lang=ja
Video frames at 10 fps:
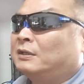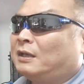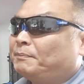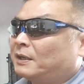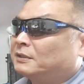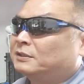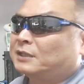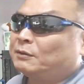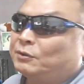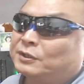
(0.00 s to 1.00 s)
やっぱ時
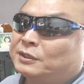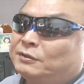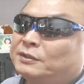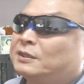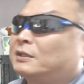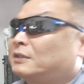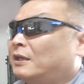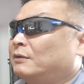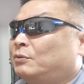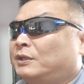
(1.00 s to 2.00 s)
代を生き抜いてき
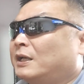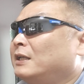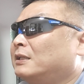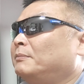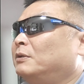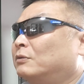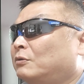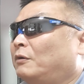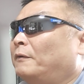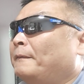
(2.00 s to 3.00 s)
て振り返ってみる
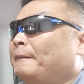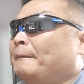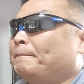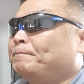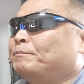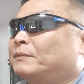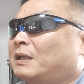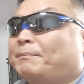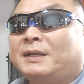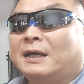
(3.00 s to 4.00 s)
と、うん、
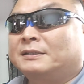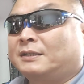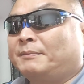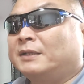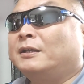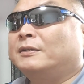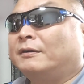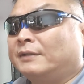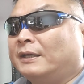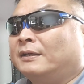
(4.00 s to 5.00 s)
やっぱり足手まとい
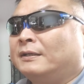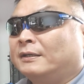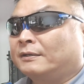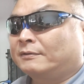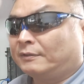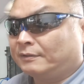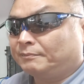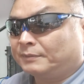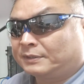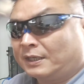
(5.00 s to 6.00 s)
ではね
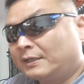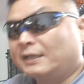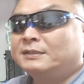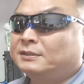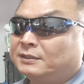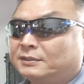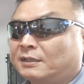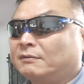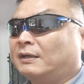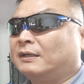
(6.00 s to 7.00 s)
こうもう転換式っ
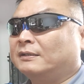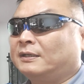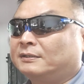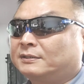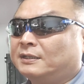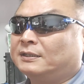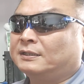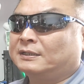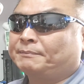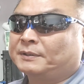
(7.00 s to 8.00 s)
ていうのがねす
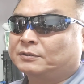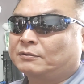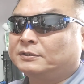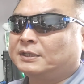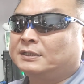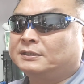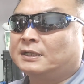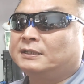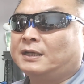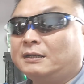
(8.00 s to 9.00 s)
でにやっぱその時代
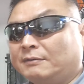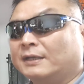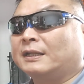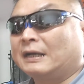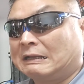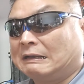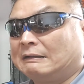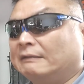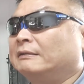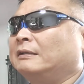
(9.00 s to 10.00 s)
時代にあるわけだから。
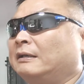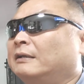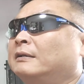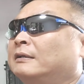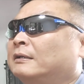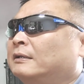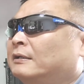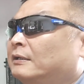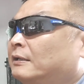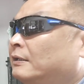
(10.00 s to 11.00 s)
ね、
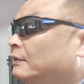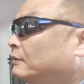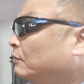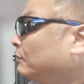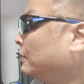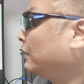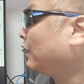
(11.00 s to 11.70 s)
えー、そう切